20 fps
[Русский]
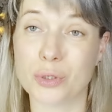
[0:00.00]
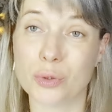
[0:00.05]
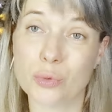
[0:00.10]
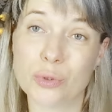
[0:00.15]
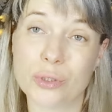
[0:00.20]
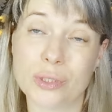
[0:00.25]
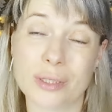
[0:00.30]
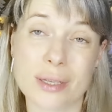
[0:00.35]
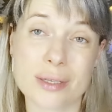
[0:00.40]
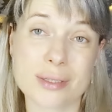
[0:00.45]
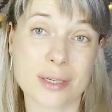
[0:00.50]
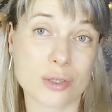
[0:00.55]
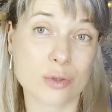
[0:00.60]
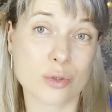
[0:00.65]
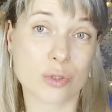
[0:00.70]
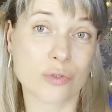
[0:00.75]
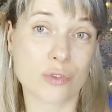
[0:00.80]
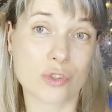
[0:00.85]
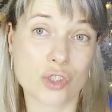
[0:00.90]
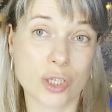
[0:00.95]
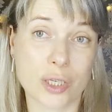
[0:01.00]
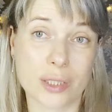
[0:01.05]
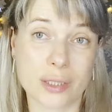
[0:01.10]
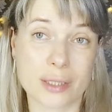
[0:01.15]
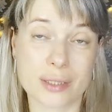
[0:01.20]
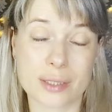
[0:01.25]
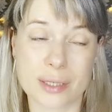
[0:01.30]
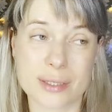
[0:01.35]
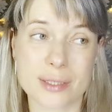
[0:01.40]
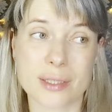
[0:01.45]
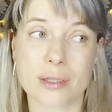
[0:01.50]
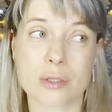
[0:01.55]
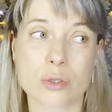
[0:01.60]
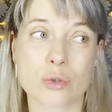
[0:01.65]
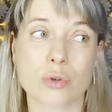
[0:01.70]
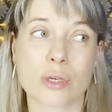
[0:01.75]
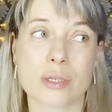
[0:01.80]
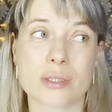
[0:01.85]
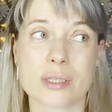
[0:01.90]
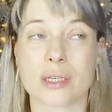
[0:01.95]
минут она сразу отвечает. Хотя я
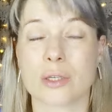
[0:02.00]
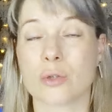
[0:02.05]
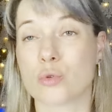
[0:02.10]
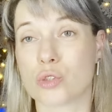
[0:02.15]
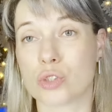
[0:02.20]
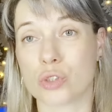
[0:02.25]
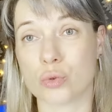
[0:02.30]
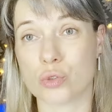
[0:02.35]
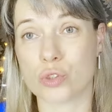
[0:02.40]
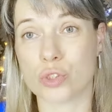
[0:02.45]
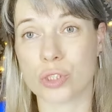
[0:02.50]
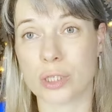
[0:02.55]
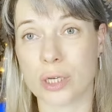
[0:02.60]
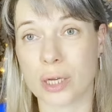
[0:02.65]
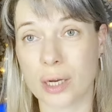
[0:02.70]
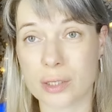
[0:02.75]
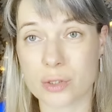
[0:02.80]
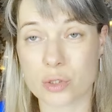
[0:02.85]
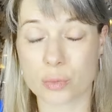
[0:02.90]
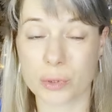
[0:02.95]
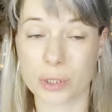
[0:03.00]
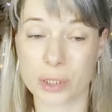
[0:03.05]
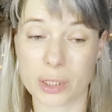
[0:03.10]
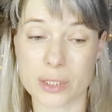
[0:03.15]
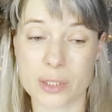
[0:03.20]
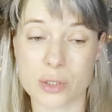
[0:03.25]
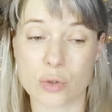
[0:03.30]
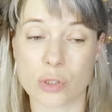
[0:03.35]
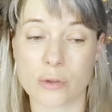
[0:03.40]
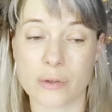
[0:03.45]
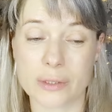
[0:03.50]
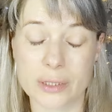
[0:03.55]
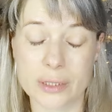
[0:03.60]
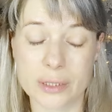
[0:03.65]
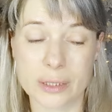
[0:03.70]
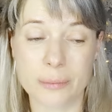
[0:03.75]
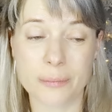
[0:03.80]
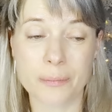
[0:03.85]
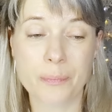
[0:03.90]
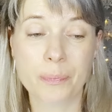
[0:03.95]
знаю, насколько загружены учителя, особенно классный
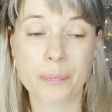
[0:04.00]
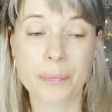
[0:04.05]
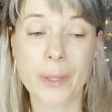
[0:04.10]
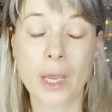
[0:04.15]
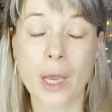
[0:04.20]
руководитель.